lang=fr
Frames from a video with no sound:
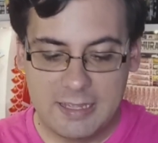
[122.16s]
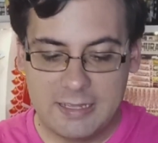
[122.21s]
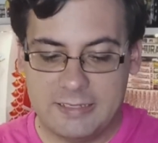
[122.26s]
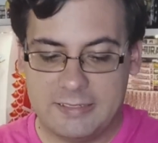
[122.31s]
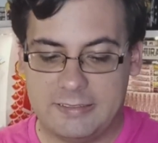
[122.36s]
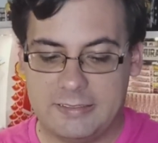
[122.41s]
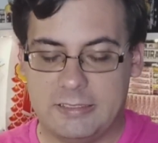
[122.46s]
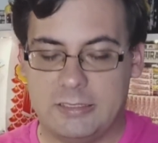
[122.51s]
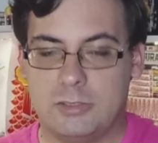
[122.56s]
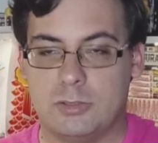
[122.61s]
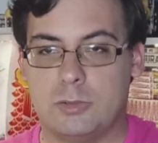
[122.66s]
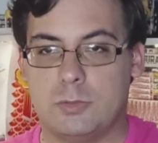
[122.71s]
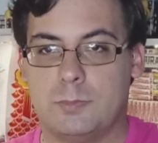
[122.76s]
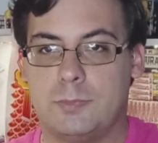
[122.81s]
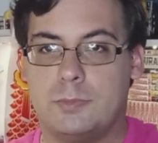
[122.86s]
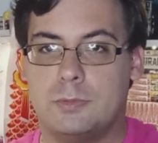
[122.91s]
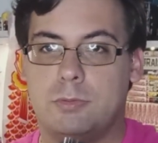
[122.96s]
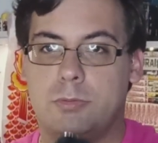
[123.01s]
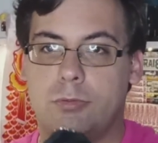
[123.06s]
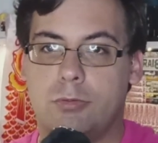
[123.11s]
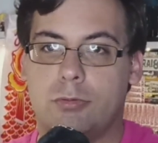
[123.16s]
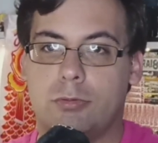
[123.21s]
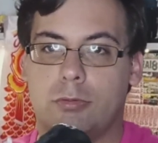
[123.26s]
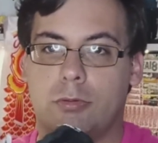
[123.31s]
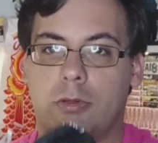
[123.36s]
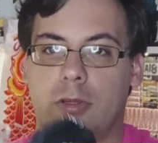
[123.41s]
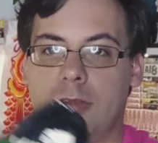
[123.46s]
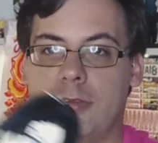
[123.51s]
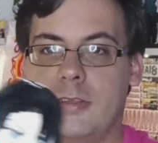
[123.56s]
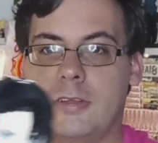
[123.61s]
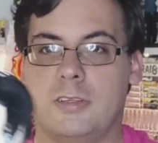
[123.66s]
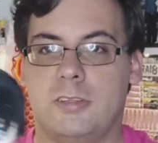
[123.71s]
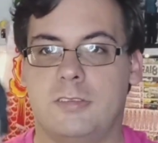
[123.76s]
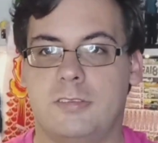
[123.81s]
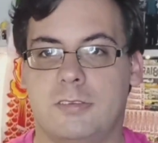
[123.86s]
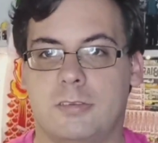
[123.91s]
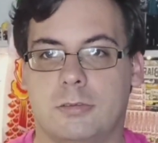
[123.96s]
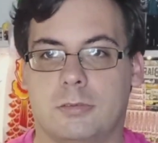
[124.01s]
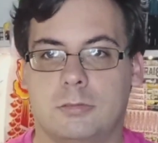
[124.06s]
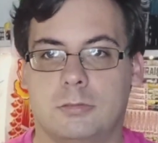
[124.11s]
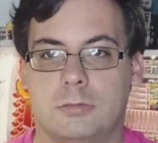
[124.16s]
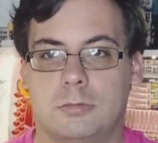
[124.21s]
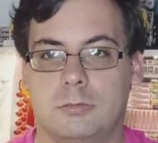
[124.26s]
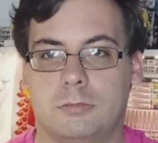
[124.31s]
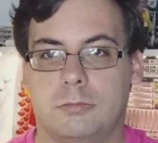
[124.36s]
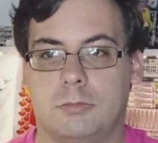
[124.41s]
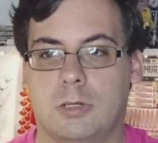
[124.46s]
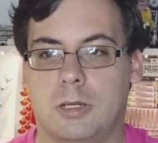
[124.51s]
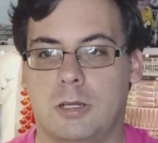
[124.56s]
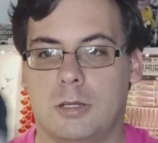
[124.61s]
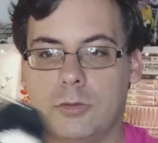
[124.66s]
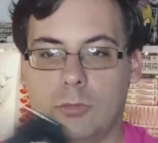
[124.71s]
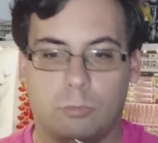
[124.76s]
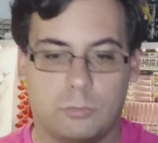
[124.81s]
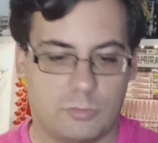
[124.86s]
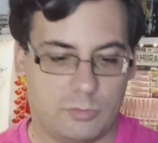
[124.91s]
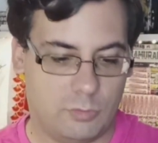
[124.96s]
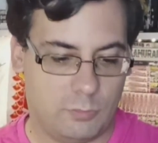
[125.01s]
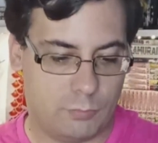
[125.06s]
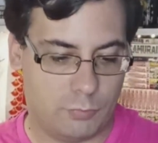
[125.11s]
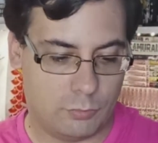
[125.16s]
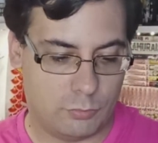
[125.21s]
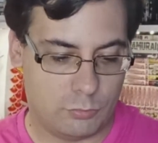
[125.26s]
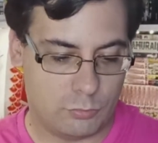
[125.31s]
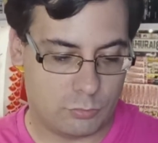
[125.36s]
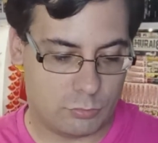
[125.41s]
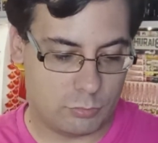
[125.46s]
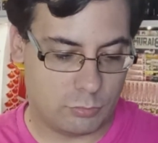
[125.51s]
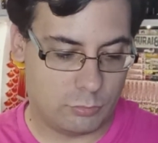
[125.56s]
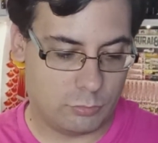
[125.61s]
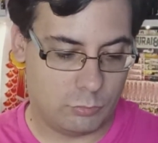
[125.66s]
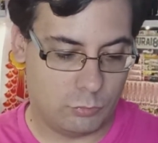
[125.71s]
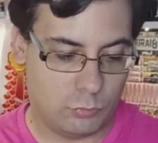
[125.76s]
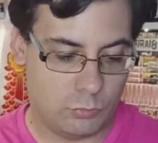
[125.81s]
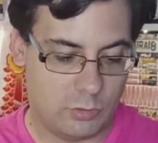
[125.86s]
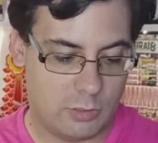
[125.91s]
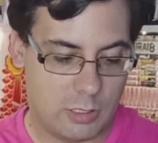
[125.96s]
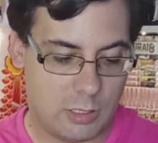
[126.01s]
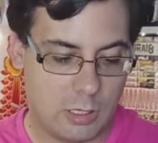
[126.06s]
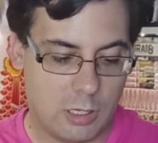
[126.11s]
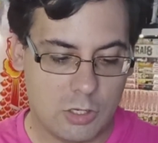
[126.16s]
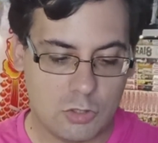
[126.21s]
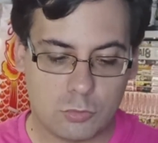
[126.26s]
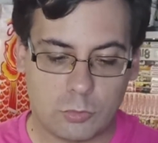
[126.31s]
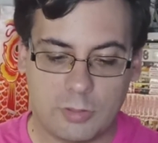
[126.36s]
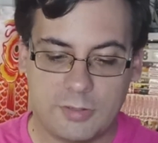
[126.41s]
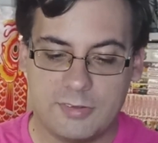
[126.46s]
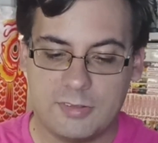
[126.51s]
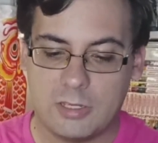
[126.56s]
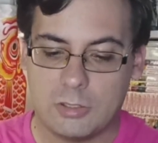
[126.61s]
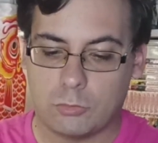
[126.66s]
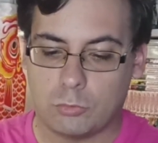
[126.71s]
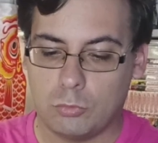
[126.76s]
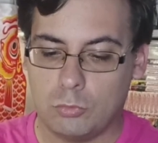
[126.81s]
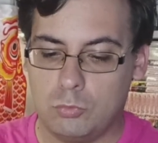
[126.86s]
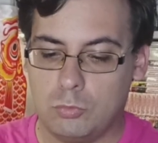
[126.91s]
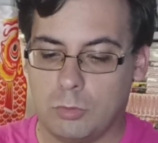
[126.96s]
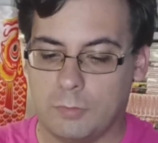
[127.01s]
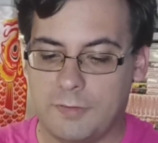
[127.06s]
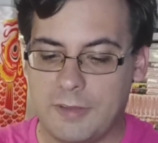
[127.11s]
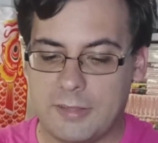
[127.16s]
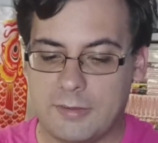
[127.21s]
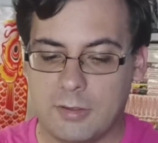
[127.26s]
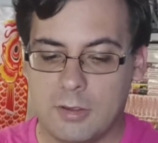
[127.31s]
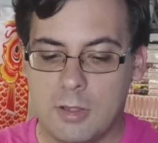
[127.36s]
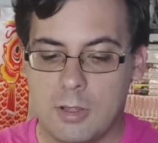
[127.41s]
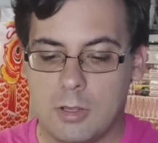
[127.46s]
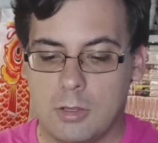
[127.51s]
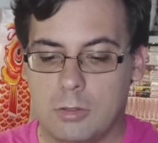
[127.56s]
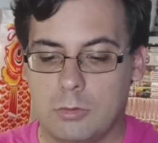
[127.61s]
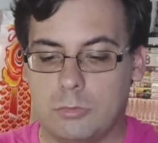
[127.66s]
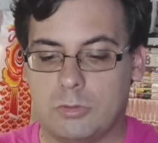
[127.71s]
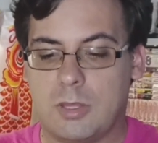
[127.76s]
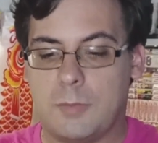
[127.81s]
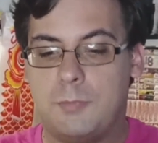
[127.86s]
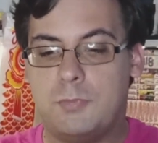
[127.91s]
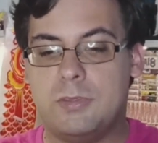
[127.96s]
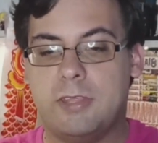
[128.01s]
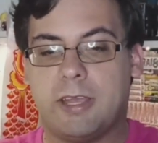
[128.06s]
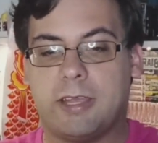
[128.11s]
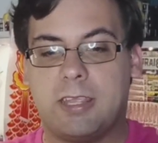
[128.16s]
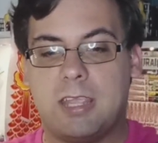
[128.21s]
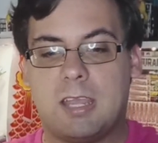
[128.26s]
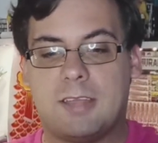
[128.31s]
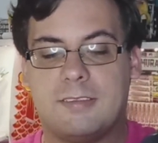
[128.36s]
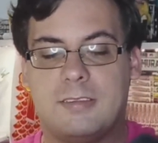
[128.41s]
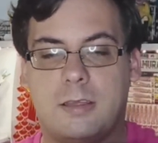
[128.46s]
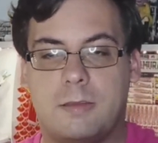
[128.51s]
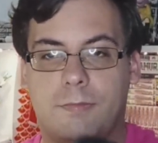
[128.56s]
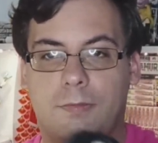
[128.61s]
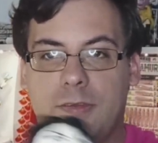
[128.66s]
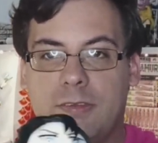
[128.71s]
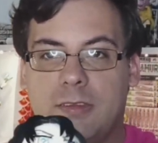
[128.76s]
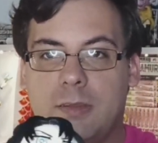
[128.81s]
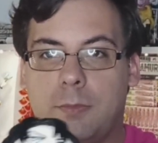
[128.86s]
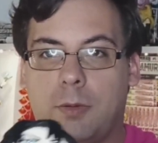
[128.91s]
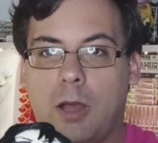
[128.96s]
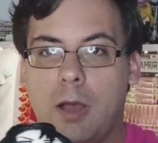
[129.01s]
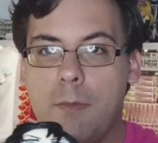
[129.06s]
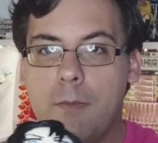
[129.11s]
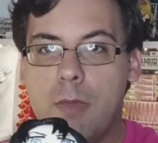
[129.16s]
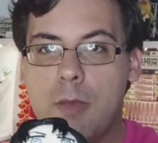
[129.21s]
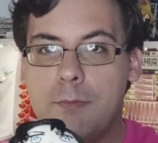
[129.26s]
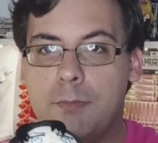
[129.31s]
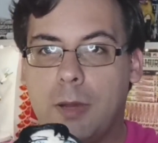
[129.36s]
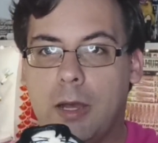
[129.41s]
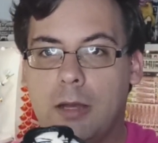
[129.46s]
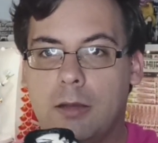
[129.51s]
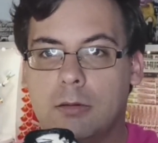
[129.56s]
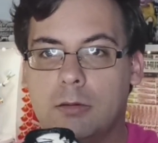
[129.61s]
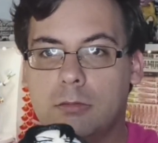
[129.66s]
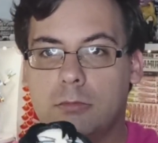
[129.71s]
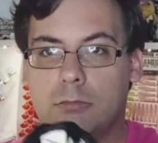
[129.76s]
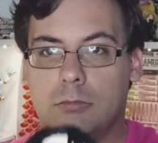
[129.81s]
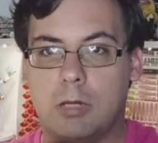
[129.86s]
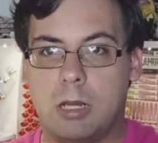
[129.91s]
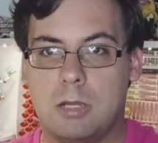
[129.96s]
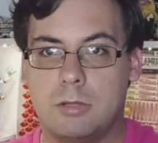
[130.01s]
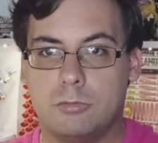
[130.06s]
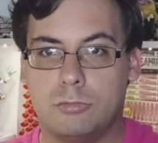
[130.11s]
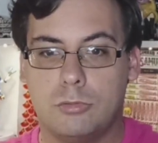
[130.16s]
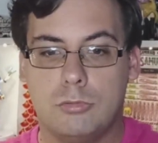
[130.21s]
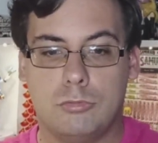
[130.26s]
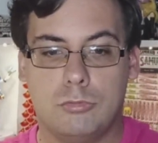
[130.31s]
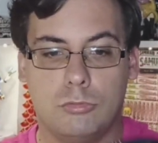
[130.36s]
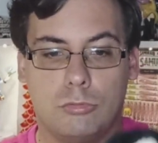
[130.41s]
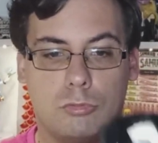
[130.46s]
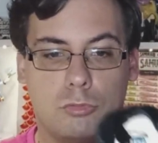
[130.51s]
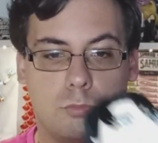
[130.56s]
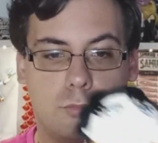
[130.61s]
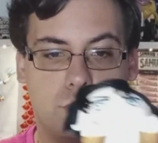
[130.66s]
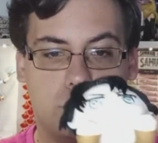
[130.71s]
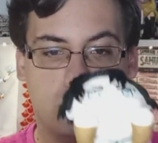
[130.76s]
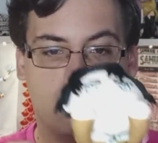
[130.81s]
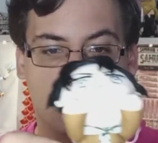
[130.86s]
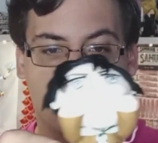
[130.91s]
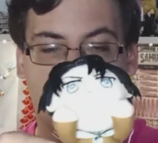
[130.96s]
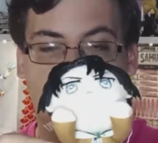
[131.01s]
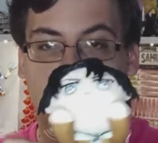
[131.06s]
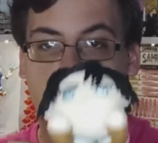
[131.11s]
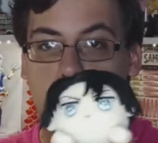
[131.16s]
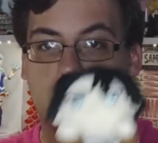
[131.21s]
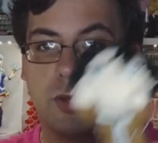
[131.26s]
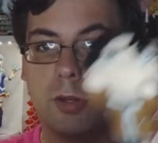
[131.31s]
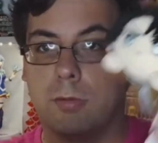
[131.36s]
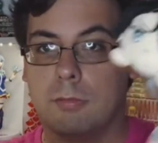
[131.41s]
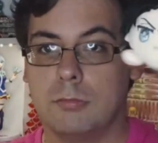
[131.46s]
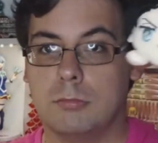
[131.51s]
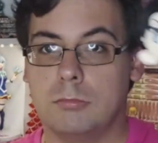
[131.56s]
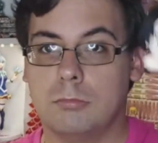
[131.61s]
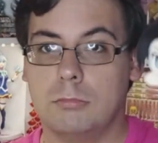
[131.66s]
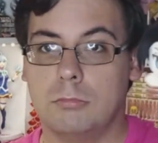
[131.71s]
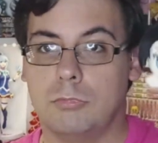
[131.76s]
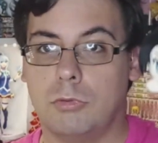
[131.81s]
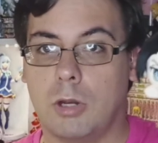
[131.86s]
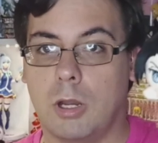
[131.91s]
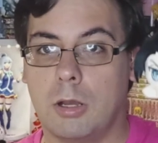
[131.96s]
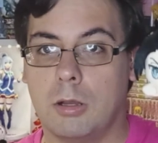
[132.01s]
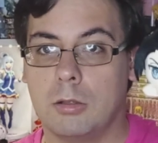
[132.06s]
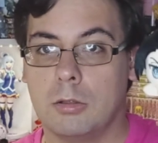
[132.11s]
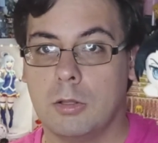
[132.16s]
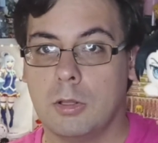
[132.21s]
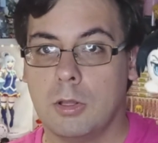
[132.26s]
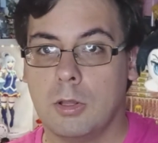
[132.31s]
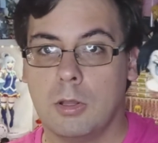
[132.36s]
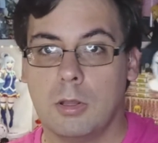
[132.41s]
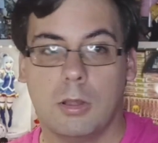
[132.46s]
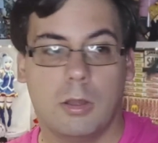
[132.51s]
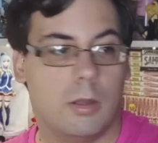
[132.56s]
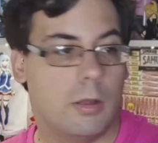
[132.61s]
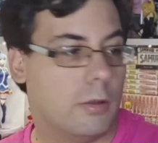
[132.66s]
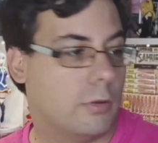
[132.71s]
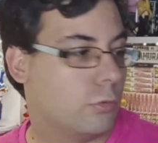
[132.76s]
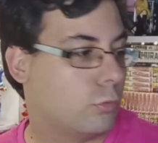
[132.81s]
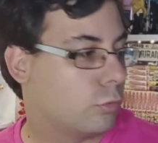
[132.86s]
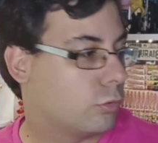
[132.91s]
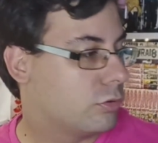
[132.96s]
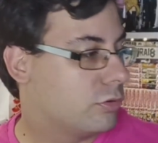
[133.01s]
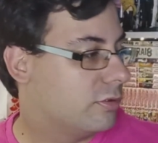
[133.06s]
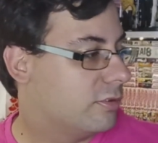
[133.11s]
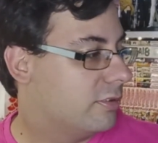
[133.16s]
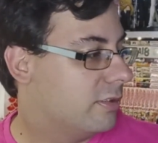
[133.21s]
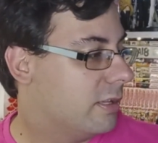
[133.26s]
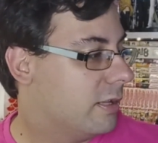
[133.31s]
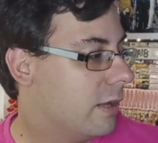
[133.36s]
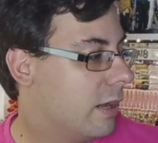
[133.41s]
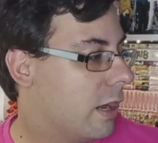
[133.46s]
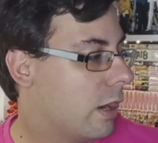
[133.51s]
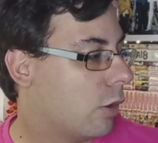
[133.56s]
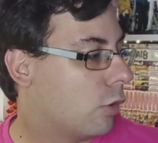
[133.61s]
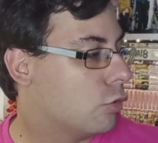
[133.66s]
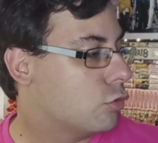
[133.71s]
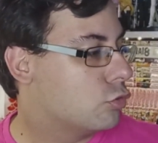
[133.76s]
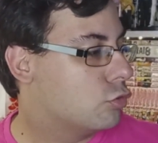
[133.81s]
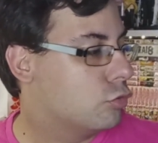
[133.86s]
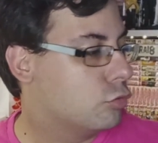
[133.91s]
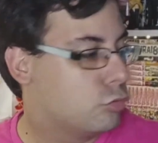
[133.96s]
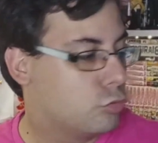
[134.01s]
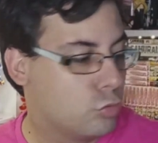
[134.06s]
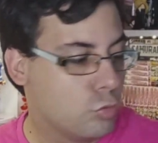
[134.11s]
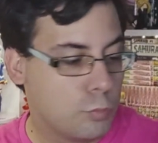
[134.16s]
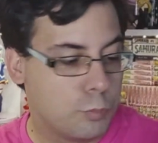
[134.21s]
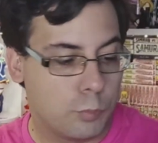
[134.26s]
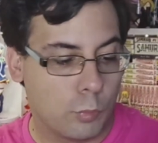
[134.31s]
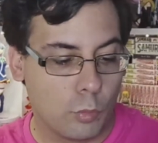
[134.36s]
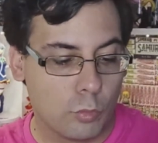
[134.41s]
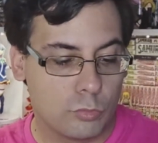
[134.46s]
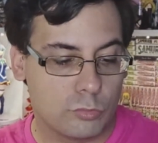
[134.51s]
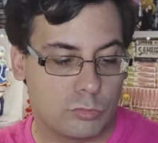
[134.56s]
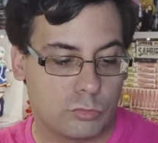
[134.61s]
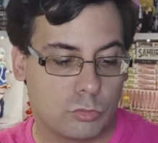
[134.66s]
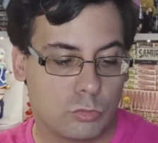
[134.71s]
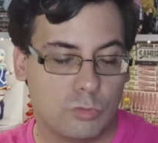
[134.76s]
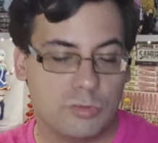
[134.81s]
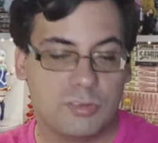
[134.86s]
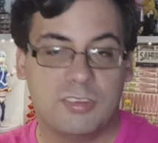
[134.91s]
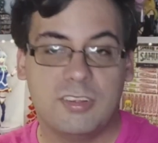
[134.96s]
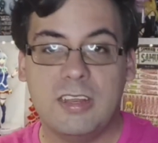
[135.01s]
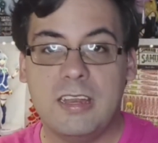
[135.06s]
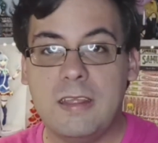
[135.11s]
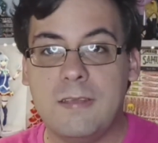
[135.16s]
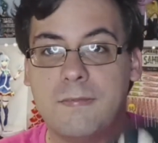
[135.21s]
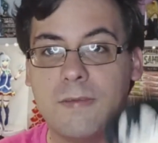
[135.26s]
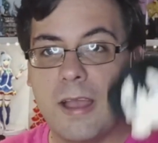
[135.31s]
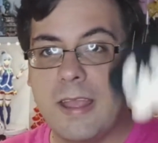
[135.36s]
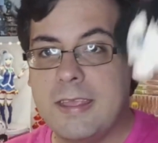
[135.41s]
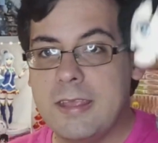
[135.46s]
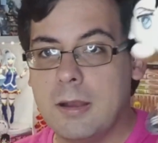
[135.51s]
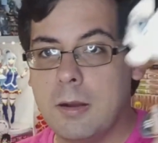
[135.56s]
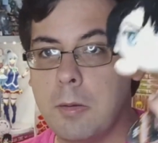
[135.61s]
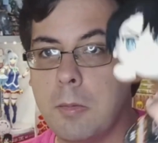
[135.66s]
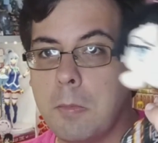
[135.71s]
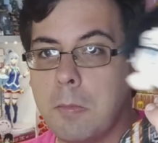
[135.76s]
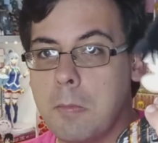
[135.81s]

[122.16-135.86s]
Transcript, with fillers: C'est une peluche euh, la taille titan. Voilà, donc c'est une peluche euh, où il a. Ah, je crois que c'était un truc où en fait, euh, t'appuies derrière, ça fait ses bras, même pas. Voilà, c'est juste une peluche de coucher. Voilà. donc c'est. Alors, je suppose que c'est Levi.